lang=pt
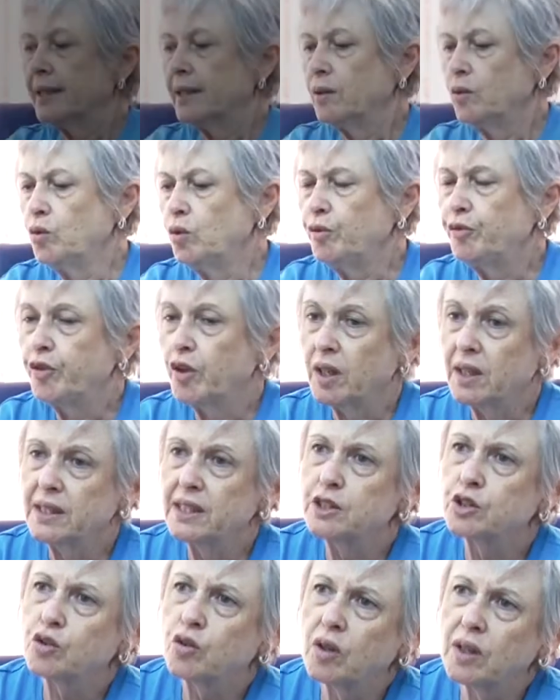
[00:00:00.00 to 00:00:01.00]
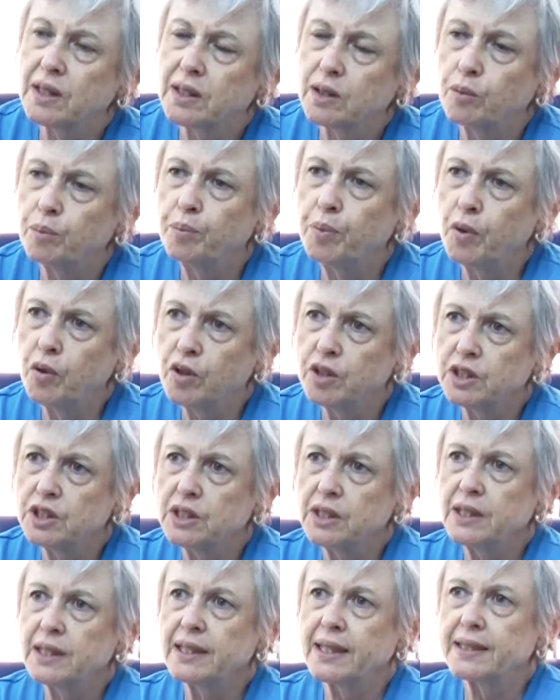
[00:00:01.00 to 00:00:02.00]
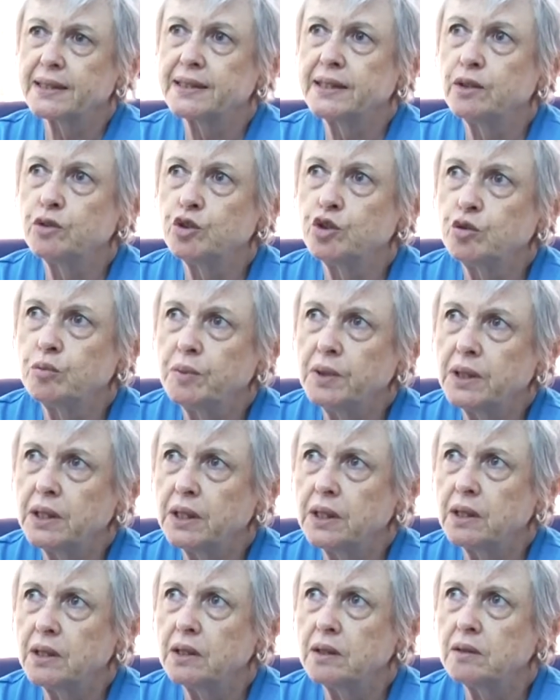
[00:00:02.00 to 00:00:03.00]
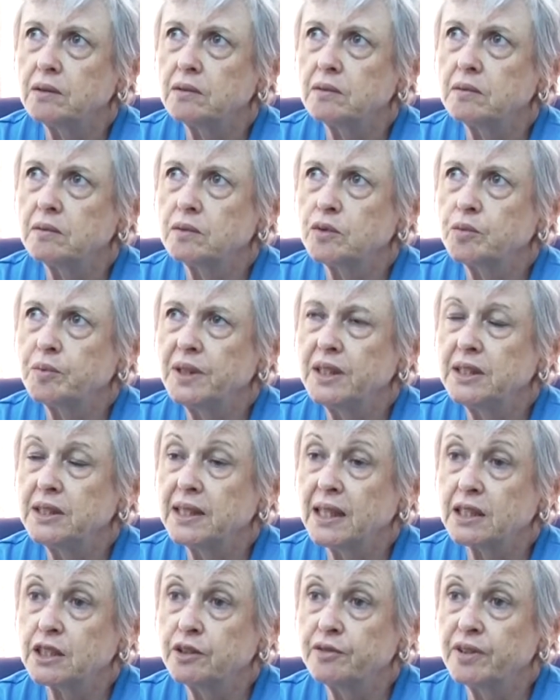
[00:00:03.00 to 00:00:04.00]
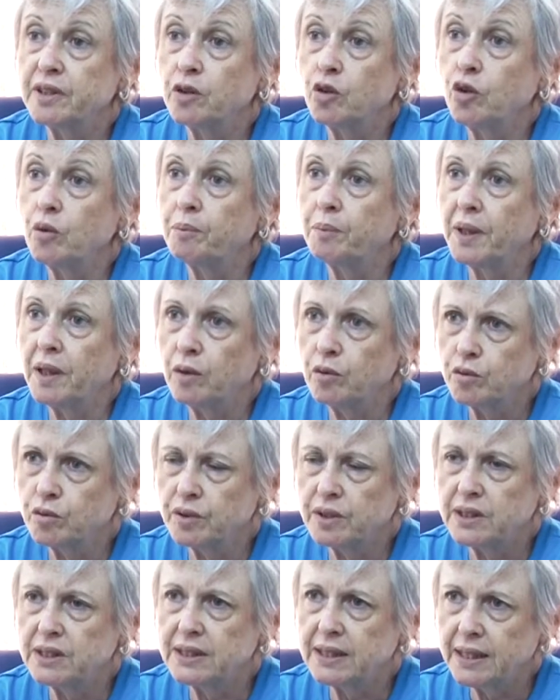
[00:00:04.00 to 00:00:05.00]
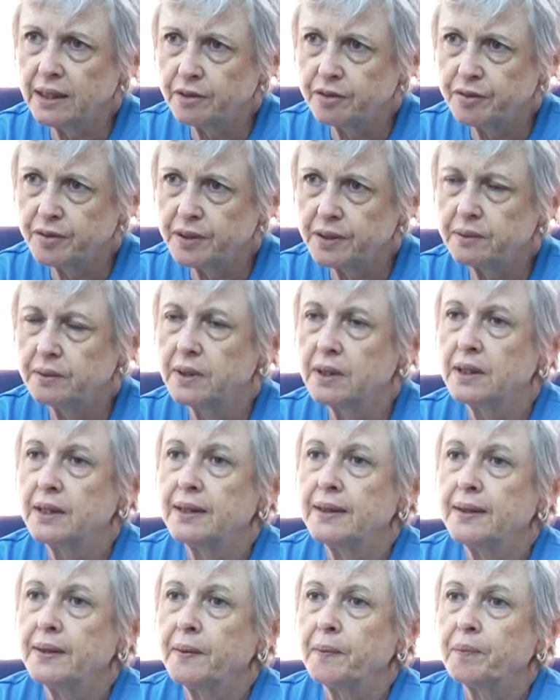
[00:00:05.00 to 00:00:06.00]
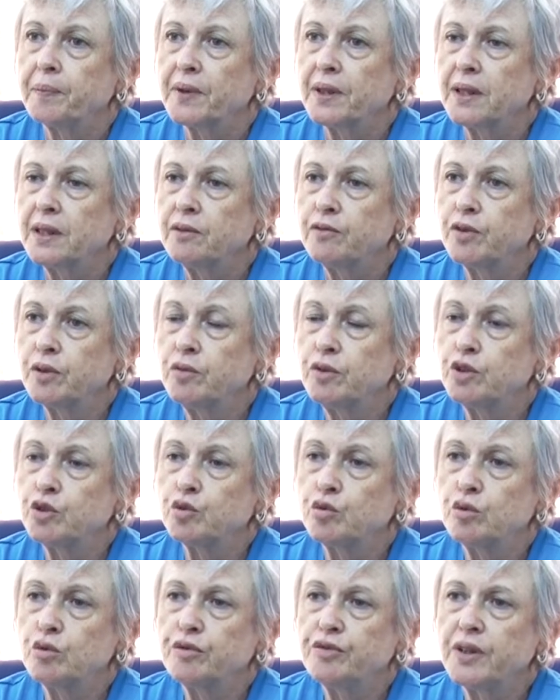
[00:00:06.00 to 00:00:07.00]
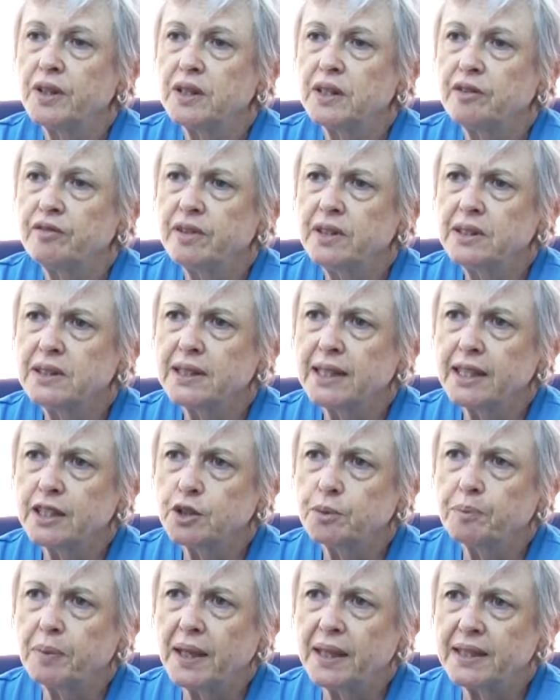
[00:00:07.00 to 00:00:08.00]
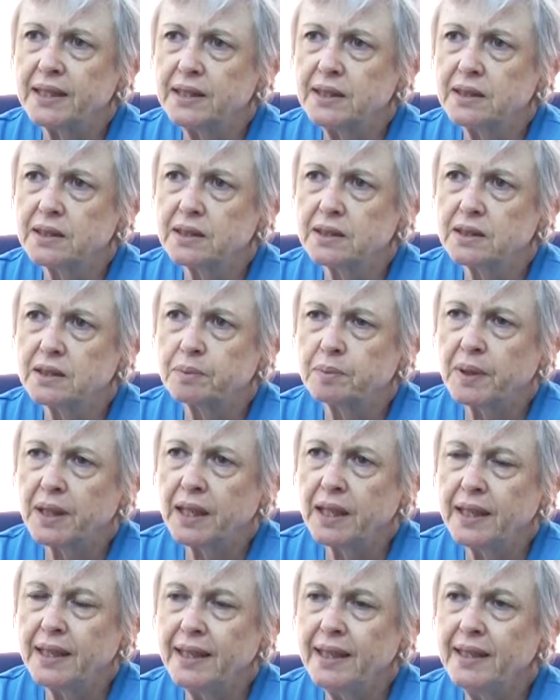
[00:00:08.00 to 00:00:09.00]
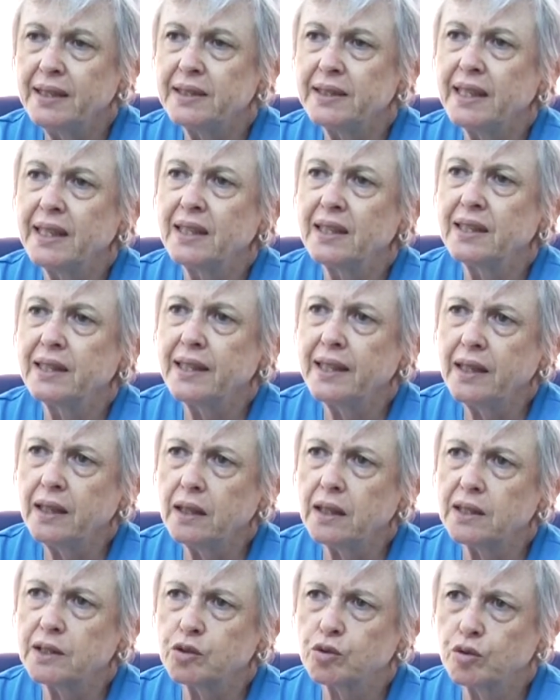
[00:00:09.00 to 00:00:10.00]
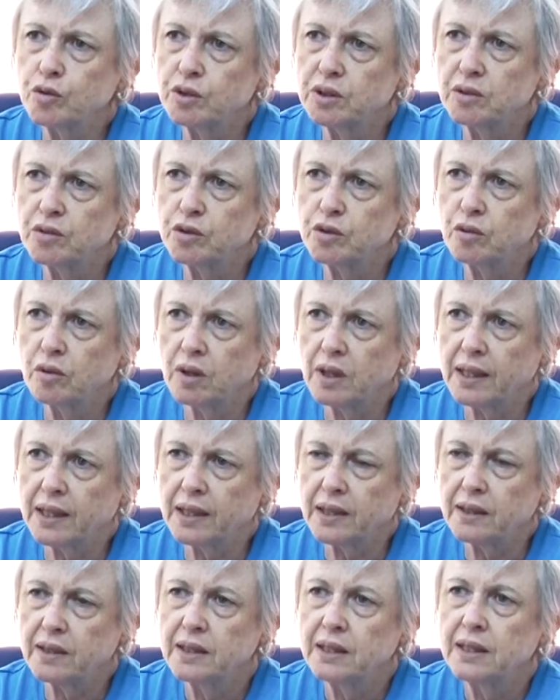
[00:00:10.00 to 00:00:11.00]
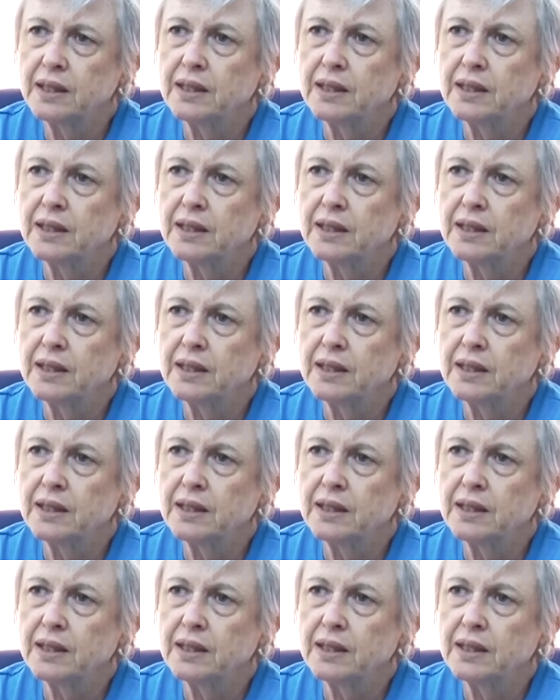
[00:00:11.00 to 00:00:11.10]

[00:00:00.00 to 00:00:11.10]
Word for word: O Fora da Escola Não Pode, ele nasceu de uma uma iniciativa global do Unicef. Foi um estudo feito em 27 países para entender a exclusão escolar,